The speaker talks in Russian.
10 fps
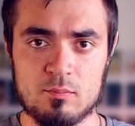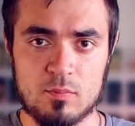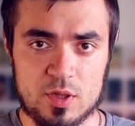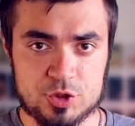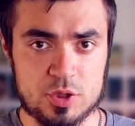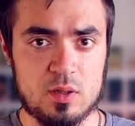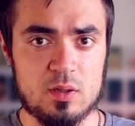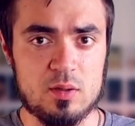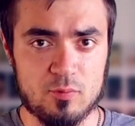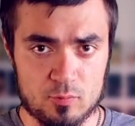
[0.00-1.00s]
Менчики
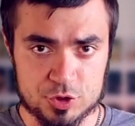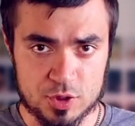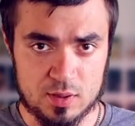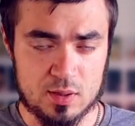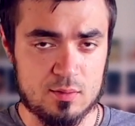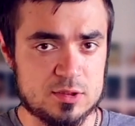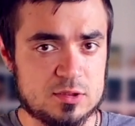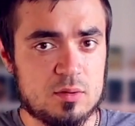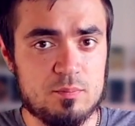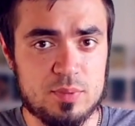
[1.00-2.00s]
и вумчики, я
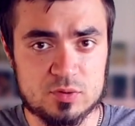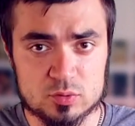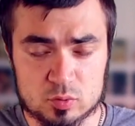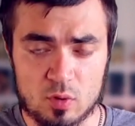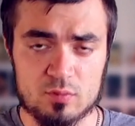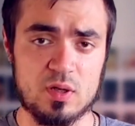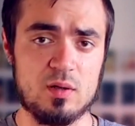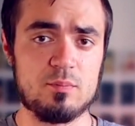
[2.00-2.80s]
вас безусловно